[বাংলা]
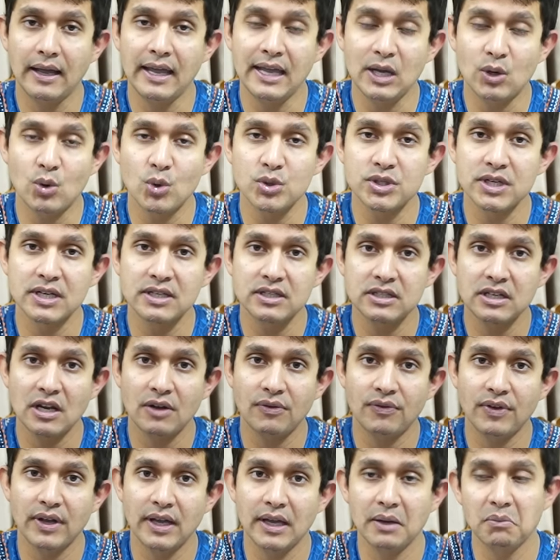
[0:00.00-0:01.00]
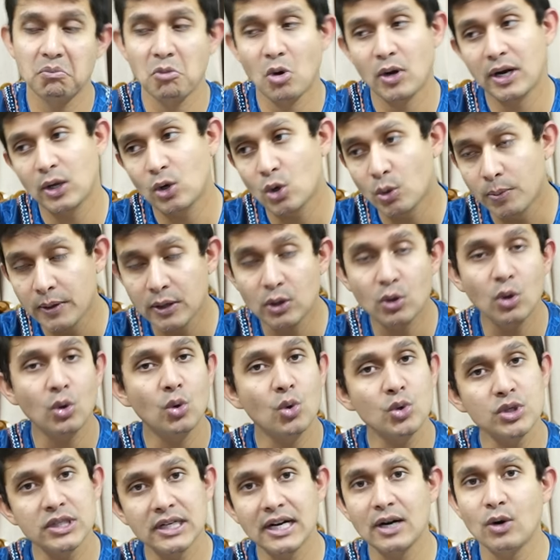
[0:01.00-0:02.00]
এই কোচিং স্টাফে অনেক অভিজ্ঞ
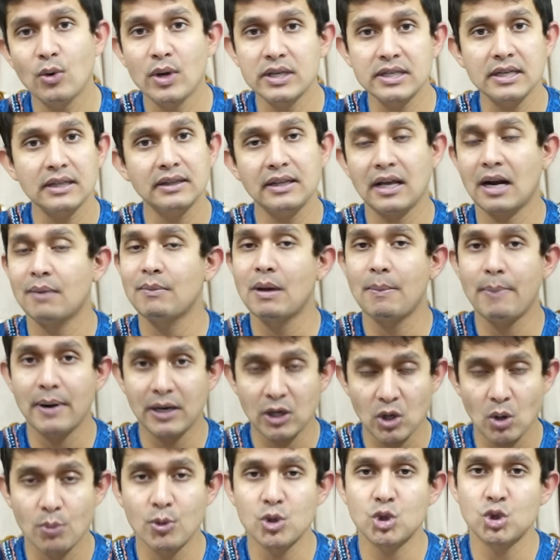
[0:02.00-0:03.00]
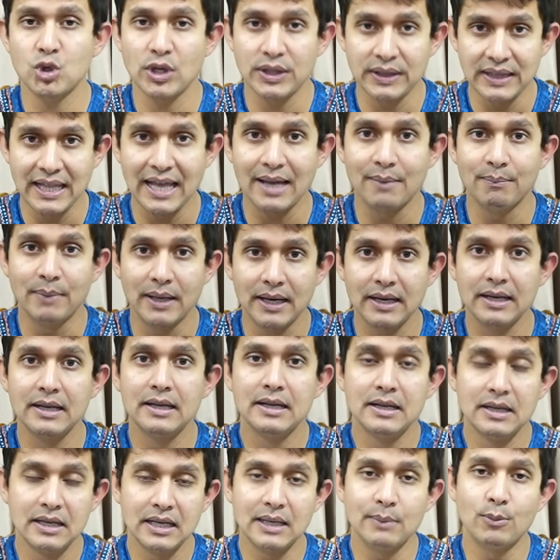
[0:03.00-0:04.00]
কোচেরা রয়েছেন তারা ব্যাপারটা অবশ্যই দেখবেন
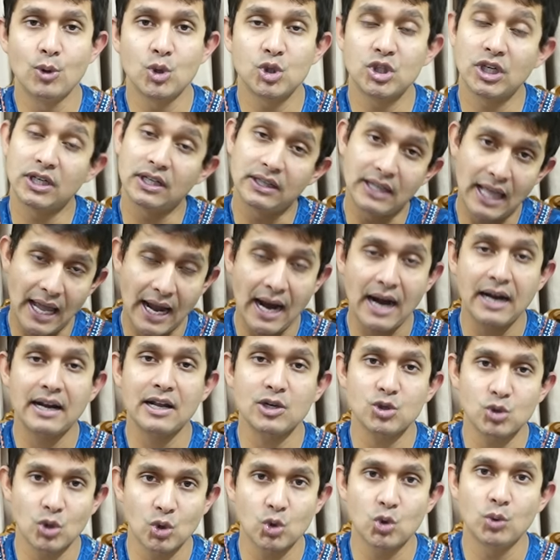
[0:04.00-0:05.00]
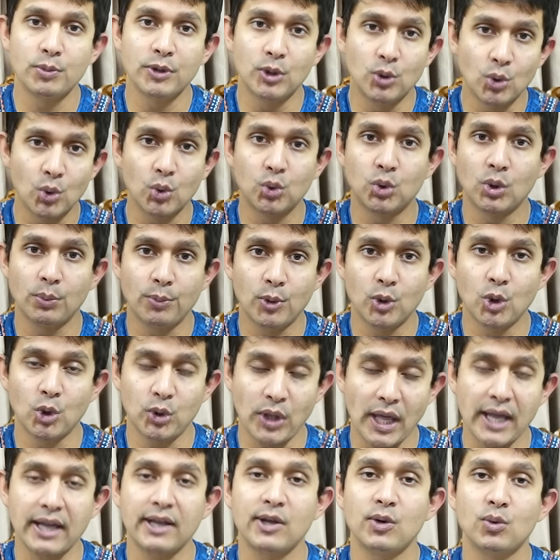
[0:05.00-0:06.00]
এবং সেটা দেখাটা আসলে খুবই গুরুত্বপূর্ণ
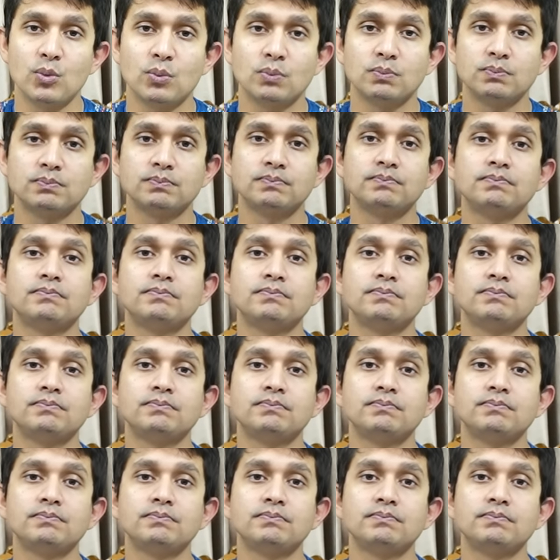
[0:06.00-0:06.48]
থ্যাংক ইউ